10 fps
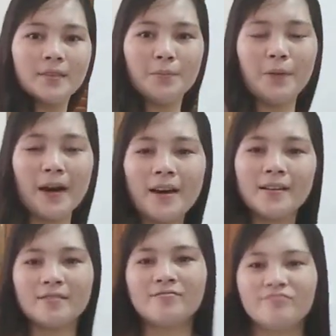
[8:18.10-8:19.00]
Diba?
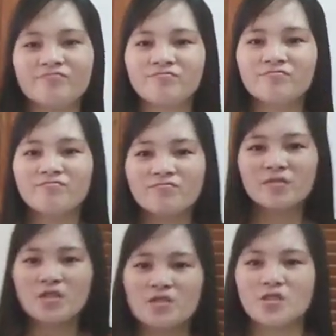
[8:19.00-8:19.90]

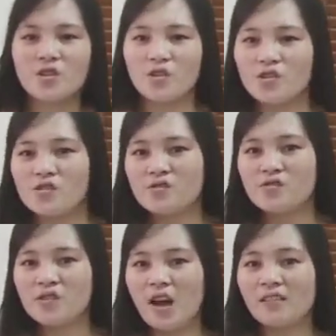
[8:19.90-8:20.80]
So,
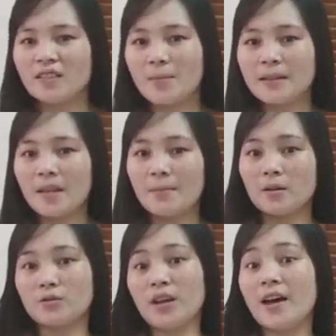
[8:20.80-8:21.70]
ang
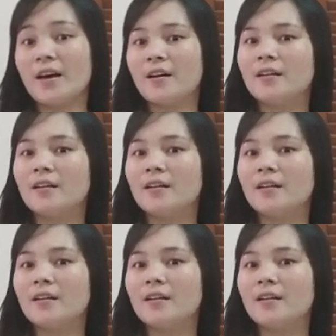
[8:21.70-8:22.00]
taba-taba ko na.